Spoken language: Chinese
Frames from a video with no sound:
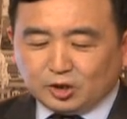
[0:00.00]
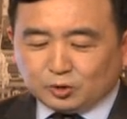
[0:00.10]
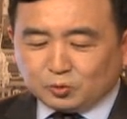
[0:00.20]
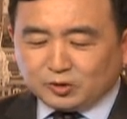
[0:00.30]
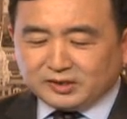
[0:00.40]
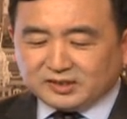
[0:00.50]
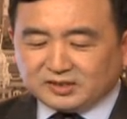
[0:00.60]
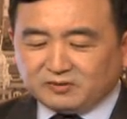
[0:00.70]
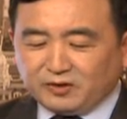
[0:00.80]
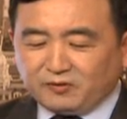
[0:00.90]
中国人的
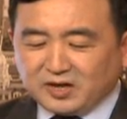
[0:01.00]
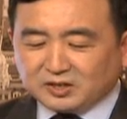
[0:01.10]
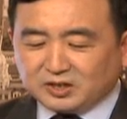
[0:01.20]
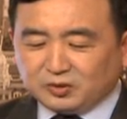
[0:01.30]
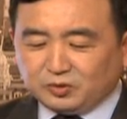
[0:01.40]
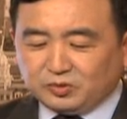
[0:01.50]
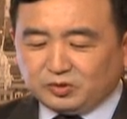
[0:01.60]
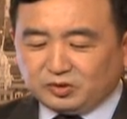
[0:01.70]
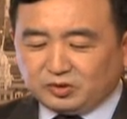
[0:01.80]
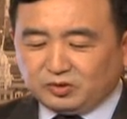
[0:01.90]
思维方式
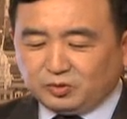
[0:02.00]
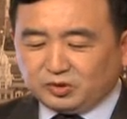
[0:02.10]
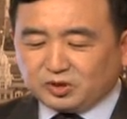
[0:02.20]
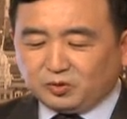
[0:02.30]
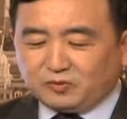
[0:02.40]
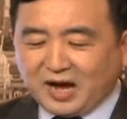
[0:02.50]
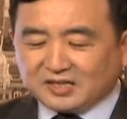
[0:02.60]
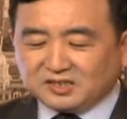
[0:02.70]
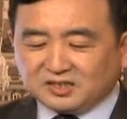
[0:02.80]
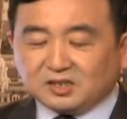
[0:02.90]
与守法格